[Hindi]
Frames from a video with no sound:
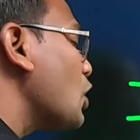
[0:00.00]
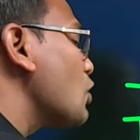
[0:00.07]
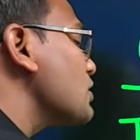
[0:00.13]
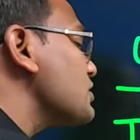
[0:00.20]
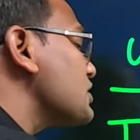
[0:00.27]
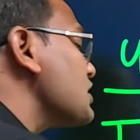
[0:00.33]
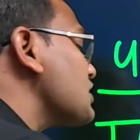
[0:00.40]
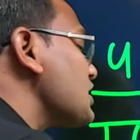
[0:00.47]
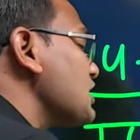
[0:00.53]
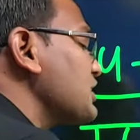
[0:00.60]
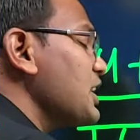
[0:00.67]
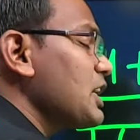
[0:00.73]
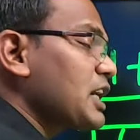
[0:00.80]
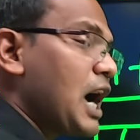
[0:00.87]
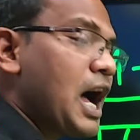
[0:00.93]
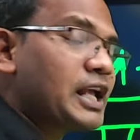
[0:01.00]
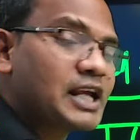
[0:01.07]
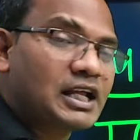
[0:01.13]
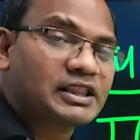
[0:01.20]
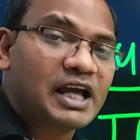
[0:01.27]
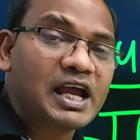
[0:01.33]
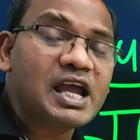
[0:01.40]
कौन सी संख्या कहा
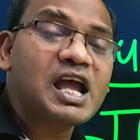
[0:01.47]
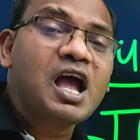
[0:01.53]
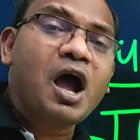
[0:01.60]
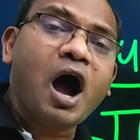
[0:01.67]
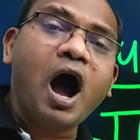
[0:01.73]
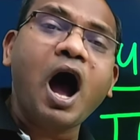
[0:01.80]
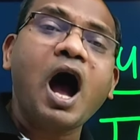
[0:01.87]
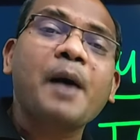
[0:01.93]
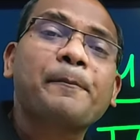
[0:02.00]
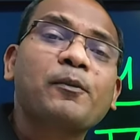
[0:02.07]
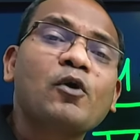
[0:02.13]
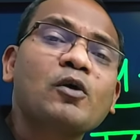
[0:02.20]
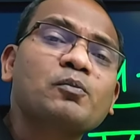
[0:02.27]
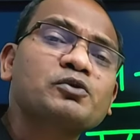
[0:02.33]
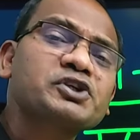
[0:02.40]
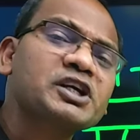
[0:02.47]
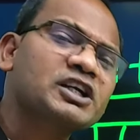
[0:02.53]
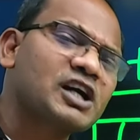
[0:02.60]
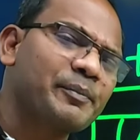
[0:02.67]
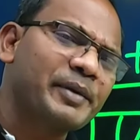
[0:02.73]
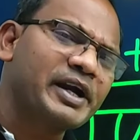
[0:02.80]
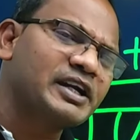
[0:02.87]
जाता है आप लोग मुझे
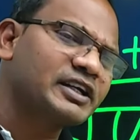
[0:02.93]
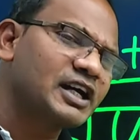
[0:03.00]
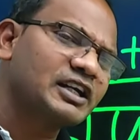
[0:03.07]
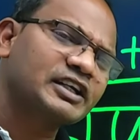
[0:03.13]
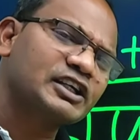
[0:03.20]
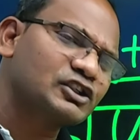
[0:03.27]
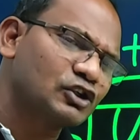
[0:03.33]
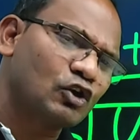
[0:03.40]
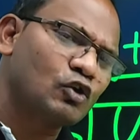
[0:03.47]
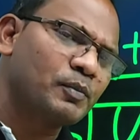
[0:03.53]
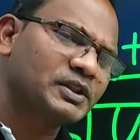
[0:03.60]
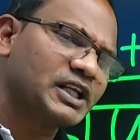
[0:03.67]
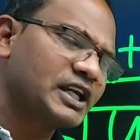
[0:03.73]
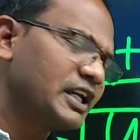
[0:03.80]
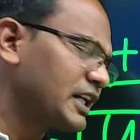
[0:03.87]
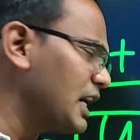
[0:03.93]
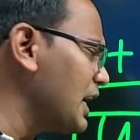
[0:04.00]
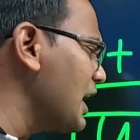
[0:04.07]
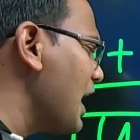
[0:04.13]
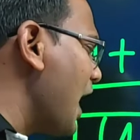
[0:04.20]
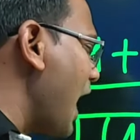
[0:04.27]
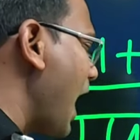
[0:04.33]
कमेंट करके जरूर बताइएगा
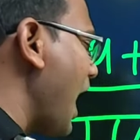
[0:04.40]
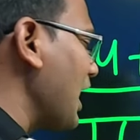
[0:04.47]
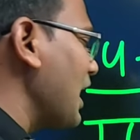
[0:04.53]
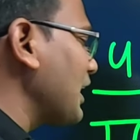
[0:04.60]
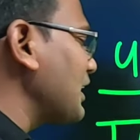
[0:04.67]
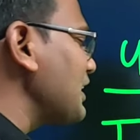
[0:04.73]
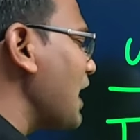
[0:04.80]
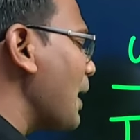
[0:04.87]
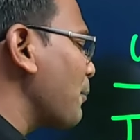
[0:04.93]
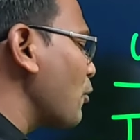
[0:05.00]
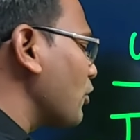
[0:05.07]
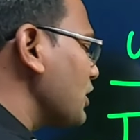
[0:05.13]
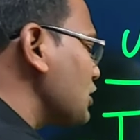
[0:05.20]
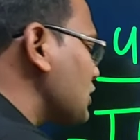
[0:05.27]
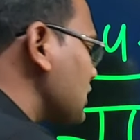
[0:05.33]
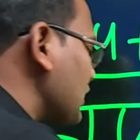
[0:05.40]
हालांकि आप लोग इस